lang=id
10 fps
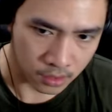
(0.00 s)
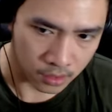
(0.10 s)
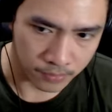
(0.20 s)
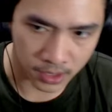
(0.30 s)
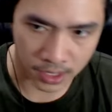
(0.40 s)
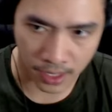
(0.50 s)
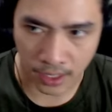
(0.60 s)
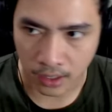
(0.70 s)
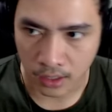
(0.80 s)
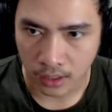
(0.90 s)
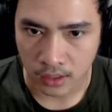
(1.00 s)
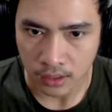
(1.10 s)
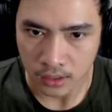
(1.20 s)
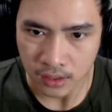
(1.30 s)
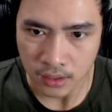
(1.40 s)
Bentar.
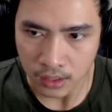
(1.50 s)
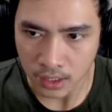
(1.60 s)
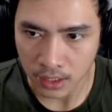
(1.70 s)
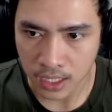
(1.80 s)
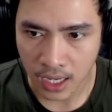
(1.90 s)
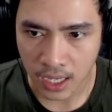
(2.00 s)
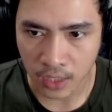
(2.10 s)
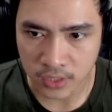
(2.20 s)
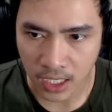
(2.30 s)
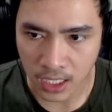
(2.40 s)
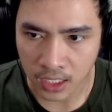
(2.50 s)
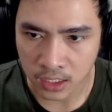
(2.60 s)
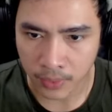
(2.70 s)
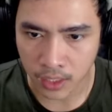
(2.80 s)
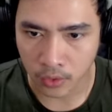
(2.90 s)
Kita harus ambil lilin
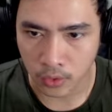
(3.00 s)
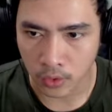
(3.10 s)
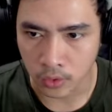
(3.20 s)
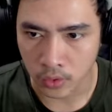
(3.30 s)
terlebih dahulu.